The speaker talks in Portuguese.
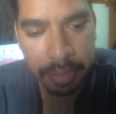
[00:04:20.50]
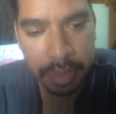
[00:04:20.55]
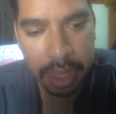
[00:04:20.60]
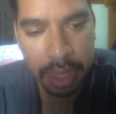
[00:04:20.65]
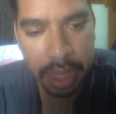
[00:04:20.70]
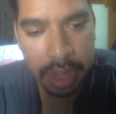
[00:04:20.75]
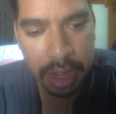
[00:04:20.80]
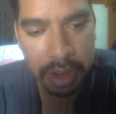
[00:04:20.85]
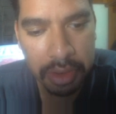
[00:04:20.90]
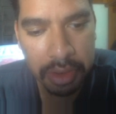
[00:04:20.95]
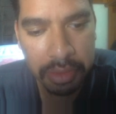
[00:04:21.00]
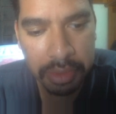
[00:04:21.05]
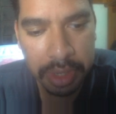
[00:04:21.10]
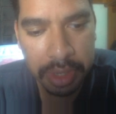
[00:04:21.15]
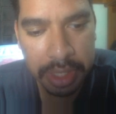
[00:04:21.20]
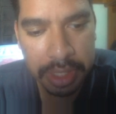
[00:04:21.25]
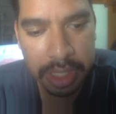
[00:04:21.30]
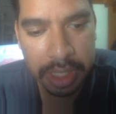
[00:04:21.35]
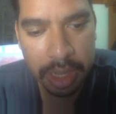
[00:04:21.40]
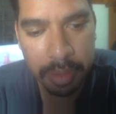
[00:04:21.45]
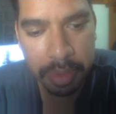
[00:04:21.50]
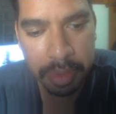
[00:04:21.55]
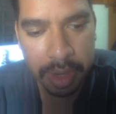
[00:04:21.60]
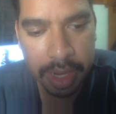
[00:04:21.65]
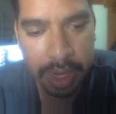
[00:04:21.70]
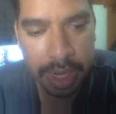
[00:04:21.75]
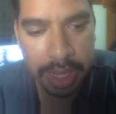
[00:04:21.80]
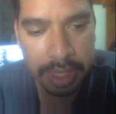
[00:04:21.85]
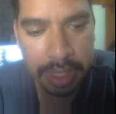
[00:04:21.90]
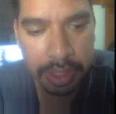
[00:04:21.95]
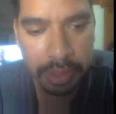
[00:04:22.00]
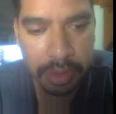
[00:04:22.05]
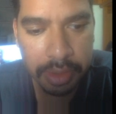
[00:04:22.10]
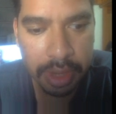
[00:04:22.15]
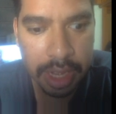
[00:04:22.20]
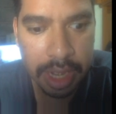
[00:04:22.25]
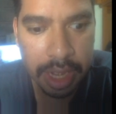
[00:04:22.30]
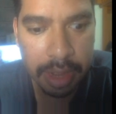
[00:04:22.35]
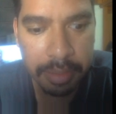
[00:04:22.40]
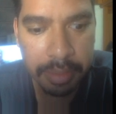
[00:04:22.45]
é um exemplo clássico
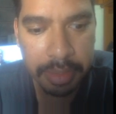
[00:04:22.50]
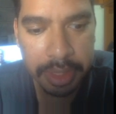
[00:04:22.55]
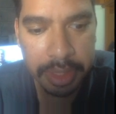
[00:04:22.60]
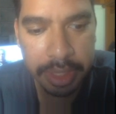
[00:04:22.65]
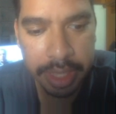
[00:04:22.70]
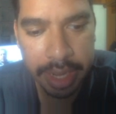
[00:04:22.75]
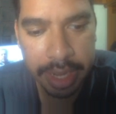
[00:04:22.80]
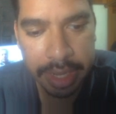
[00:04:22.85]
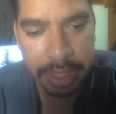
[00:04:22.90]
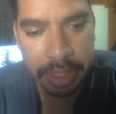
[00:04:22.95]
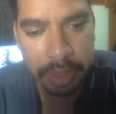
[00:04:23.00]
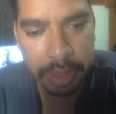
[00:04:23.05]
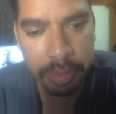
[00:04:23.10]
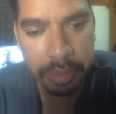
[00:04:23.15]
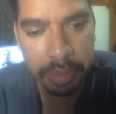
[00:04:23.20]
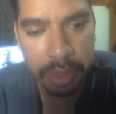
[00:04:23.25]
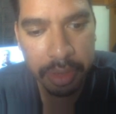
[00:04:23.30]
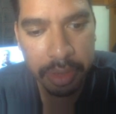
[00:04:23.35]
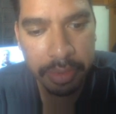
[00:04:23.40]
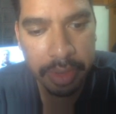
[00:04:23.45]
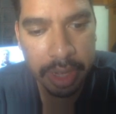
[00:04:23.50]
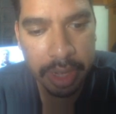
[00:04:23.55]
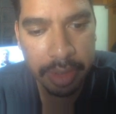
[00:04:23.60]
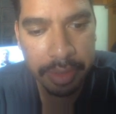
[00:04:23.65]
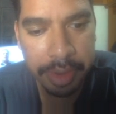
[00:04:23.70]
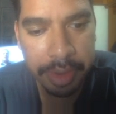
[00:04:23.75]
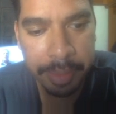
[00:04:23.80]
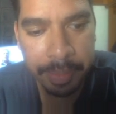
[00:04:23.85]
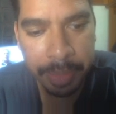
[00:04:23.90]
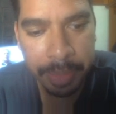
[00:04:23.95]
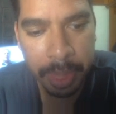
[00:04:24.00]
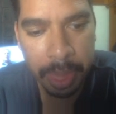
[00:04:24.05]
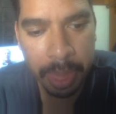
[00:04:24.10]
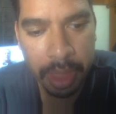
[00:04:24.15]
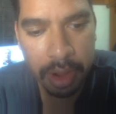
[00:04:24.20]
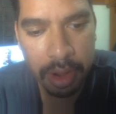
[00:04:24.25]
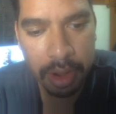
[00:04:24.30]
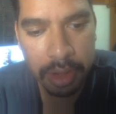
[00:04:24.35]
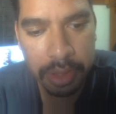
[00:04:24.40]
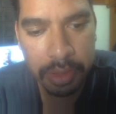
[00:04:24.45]
à amizade improvável,
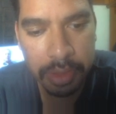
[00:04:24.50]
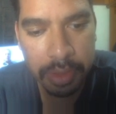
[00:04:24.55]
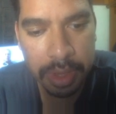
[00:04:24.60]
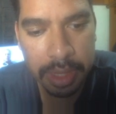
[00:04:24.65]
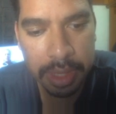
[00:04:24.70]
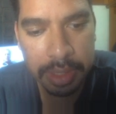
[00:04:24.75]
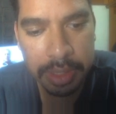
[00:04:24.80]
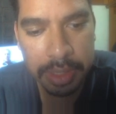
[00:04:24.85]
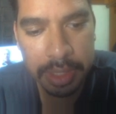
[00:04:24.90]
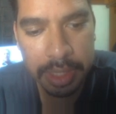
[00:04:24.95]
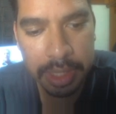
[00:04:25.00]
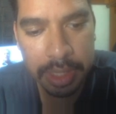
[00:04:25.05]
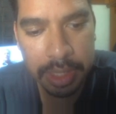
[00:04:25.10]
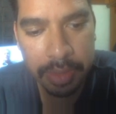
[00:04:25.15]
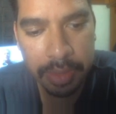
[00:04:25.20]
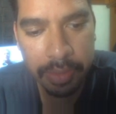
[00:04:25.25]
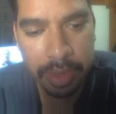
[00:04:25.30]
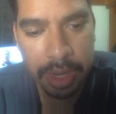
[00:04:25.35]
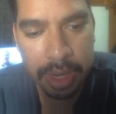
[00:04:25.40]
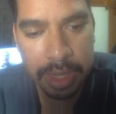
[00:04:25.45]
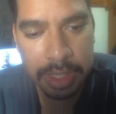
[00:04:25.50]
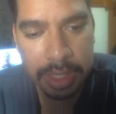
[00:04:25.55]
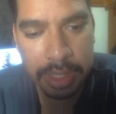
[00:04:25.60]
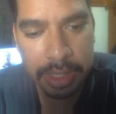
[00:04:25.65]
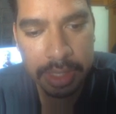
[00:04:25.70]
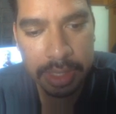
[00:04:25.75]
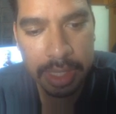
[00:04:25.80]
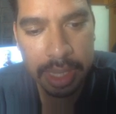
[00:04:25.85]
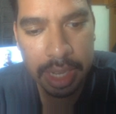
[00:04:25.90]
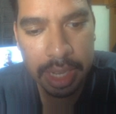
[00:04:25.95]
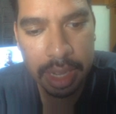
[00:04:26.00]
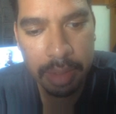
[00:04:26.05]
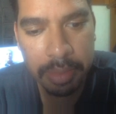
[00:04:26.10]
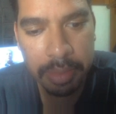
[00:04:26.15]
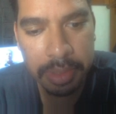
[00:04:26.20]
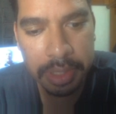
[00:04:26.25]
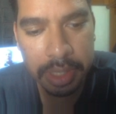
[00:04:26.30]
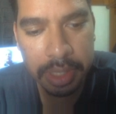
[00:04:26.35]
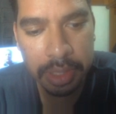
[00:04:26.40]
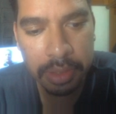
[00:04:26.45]
onde suas diferenças
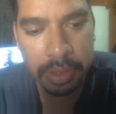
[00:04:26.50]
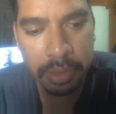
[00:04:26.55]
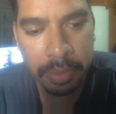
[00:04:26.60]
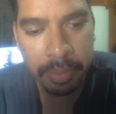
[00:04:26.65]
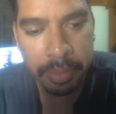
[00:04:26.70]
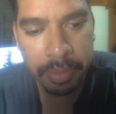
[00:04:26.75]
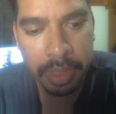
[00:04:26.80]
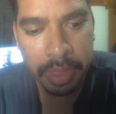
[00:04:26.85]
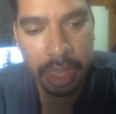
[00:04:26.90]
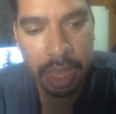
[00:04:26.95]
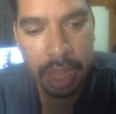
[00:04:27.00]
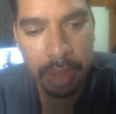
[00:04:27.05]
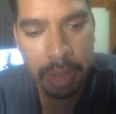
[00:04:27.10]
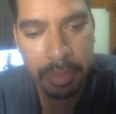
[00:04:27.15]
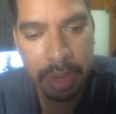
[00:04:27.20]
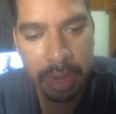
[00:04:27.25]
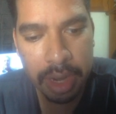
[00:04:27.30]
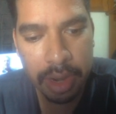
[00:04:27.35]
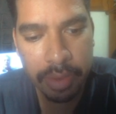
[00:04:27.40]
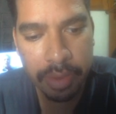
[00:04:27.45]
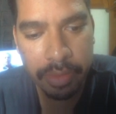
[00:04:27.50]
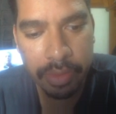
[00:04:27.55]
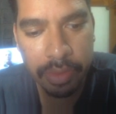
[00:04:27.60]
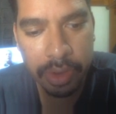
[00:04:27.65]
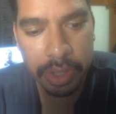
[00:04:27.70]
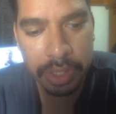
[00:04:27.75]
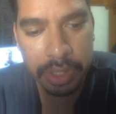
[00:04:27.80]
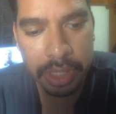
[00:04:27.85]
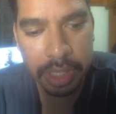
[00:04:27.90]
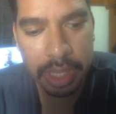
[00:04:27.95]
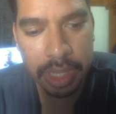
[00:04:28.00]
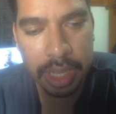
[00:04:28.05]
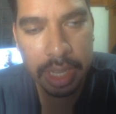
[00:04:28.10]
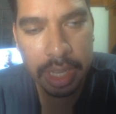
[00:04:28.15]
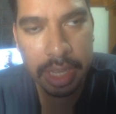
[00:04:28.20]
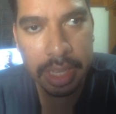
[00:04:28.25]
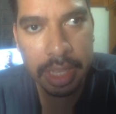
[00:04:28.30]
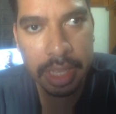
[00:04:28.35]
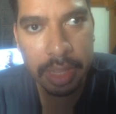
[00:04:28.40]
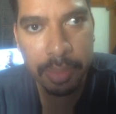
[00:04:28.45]
acabam sendo a maior força
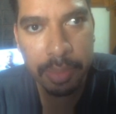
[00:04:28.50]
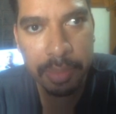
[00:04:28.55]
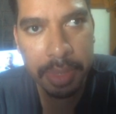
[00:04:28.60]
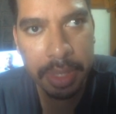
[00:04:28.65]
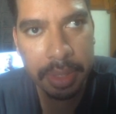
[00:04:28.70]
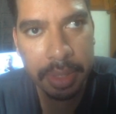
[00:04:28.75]
da equipe.